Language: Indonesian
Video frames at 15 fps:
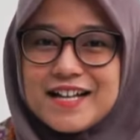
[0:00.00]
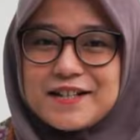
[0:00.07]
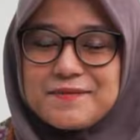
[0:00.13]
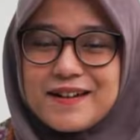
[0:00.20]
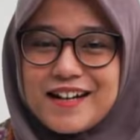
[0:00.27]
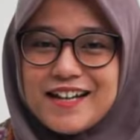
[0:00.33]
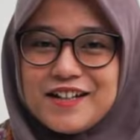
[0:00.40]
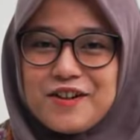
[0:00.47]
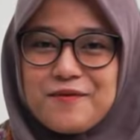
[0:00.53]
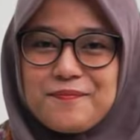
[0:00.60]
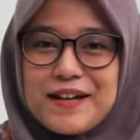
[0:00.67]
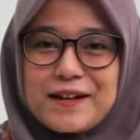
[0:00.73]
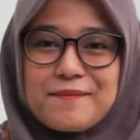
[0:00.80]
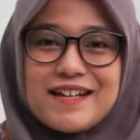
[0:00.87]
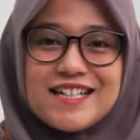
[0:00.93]
Semakin
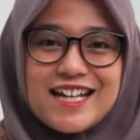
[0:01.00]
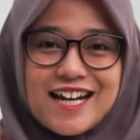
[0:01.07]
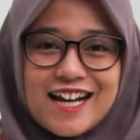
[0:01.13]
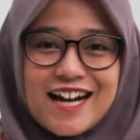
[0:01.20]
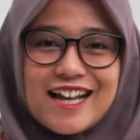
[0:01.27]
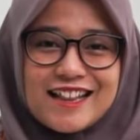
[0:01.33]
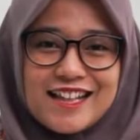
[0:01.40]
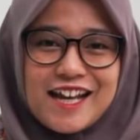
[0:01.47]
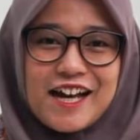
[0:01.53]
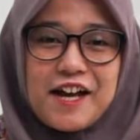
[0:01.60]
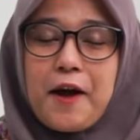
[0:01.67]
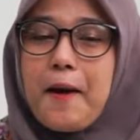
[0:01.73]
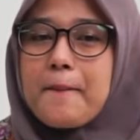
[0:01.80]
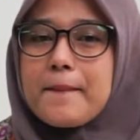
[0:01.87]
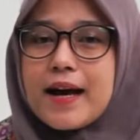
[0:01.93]
kompleks
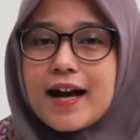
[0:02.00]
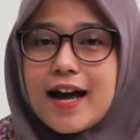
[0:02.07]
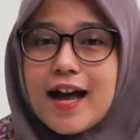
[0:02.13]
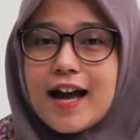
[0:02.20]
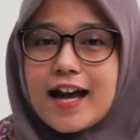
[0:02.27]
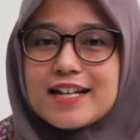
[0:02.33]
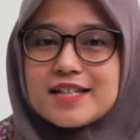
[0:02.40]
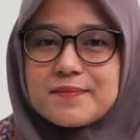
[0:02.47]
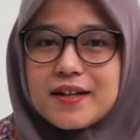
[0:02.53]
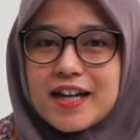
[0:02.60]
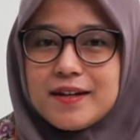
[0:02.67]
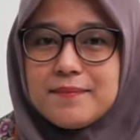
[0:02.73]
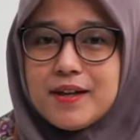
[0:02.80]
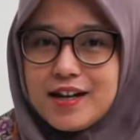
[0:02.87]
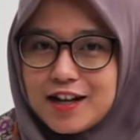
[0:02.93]
masyarakatnya, maka akan
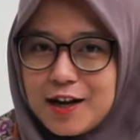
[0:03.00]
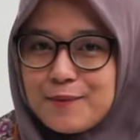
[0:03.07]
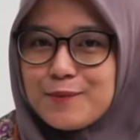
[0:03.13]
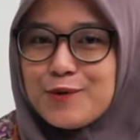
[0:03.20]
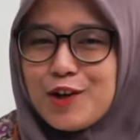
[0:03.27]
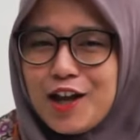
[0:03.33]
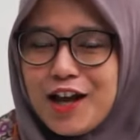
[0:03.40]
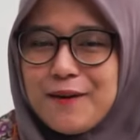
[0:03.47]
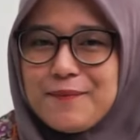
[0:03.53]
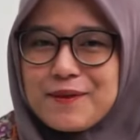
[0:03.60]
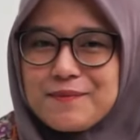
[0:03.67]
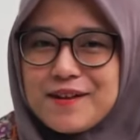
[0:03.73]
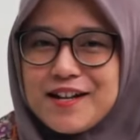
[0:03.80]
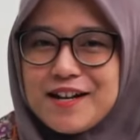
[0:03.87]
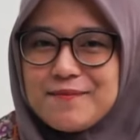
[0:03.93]
semakin beragam pula
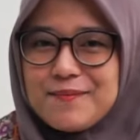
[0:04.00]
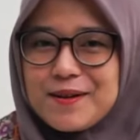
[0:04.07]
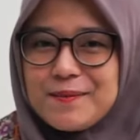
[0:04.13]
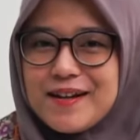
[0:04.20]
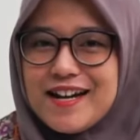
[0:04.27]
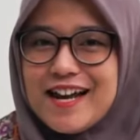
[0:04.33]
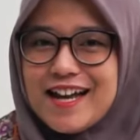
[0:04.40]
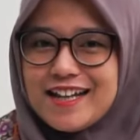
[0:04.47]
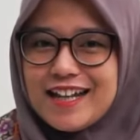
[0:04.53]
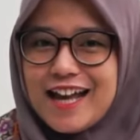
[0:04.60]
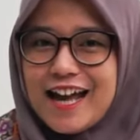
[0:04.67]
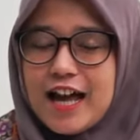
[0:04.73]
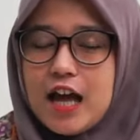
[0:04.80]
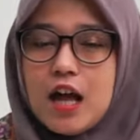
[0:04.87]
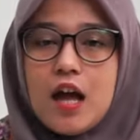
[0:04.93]

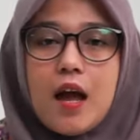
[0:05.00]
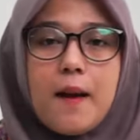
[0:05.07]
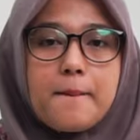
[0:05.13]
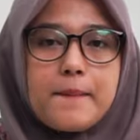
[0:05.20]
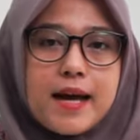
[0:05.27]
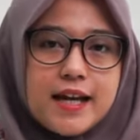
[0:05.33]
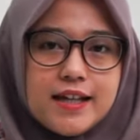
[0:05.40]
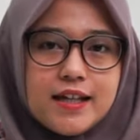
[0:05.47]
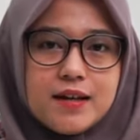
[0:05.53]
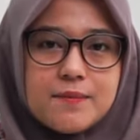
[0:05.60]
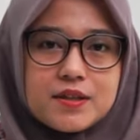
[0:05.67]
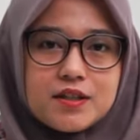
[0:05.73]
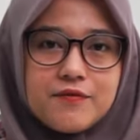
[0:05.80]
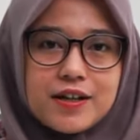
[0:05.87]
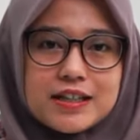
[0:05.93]
perbedaan-perbedaannya, baik yang
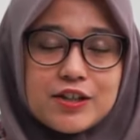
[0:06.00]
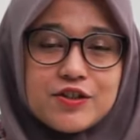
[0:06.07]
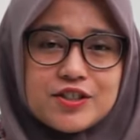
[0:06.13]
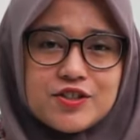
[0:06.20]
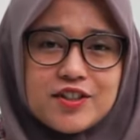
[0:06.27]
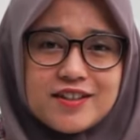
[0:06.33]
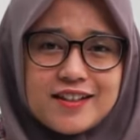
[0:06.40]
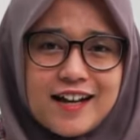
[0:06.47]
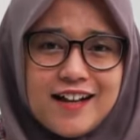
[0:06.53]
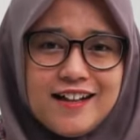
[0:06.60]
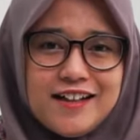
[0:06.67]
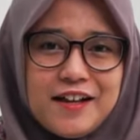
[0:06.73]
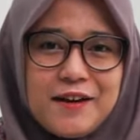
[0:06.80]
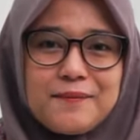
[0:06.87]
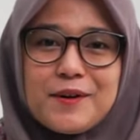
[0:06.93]
bersifat
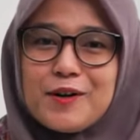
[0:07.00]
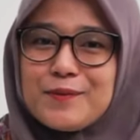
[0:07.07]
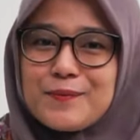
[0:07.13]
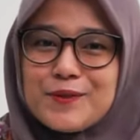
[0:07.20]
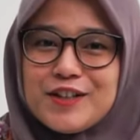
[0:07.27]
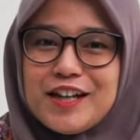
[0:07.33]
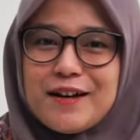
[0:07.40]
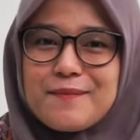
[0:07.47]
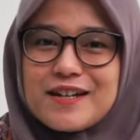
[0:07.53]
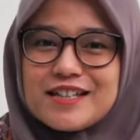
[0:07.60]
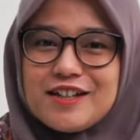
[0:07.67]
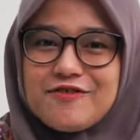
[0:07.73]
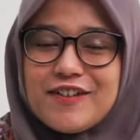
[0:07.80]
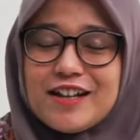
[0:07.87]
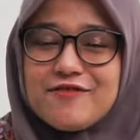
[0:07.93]
horizontal maupun yang
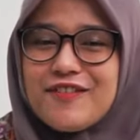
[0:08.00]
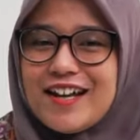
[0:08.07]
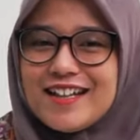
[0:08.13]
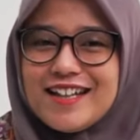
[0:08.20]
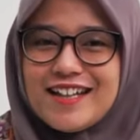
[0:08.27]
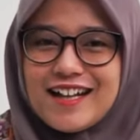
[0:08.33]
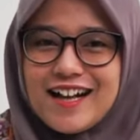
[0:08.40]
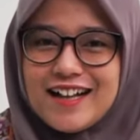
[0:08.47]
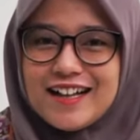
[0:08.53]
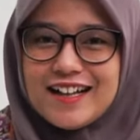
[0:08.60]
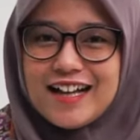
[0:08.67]
bersifat vertikal.